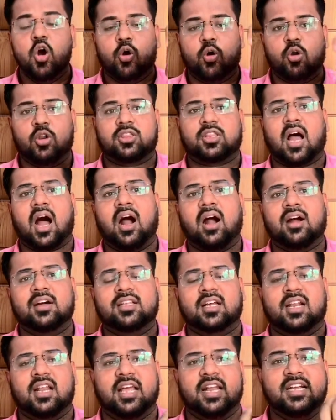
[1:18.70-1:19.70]
ஒரு
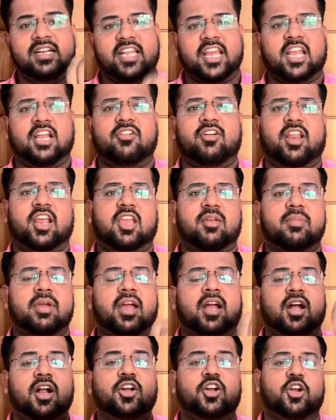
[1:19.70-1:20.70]
தாக்குதல்களை இன்றைக்கு வரைக்குமே
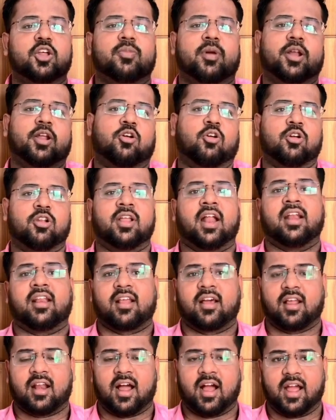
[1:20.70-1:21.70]
கண்டினியூ பண்ணி கொண்டு தான்
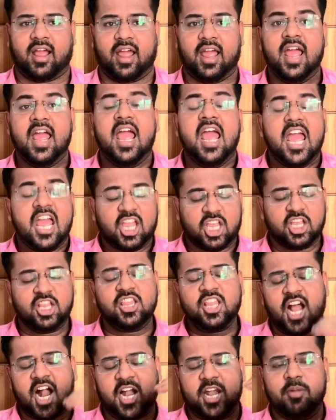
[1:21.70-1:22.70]
இருக்கிறாங்க
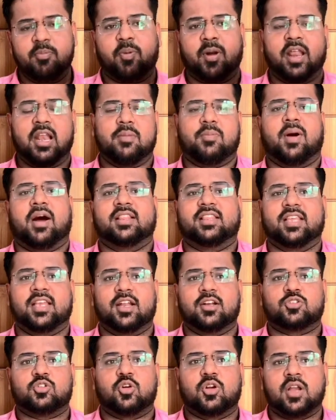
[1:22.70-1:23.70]
இந்த அடிப்படையில்
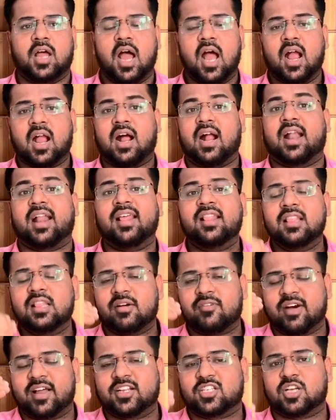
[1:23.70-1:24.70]
பார்த்தீங்கன்னு சொன்னால் கடந்த
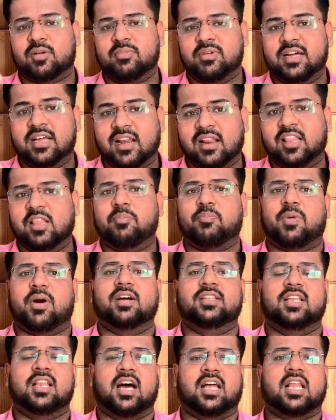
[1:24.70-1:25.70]
வருஷம் இறுதி
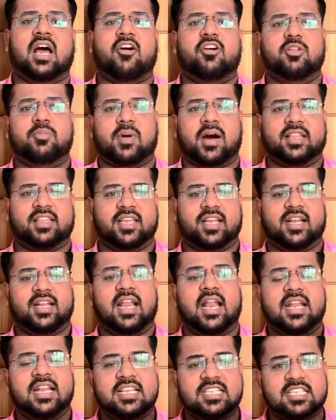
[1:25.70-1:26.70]
பகுதியில் அதாவது
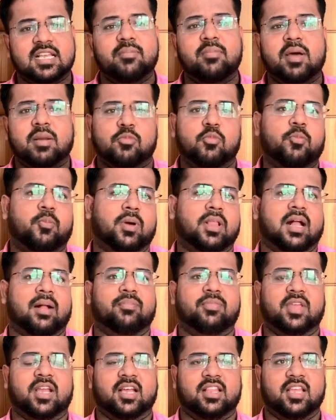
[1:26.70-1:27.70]
பார்த்தீங்கன்னா டிசம்பர்
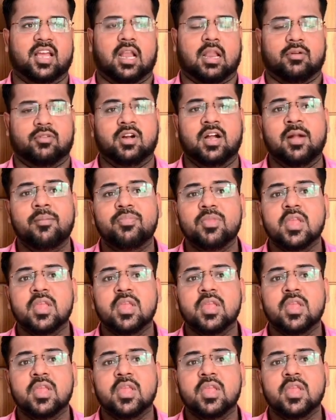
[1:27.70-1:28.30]
முப்பதாம் தேதி அளவு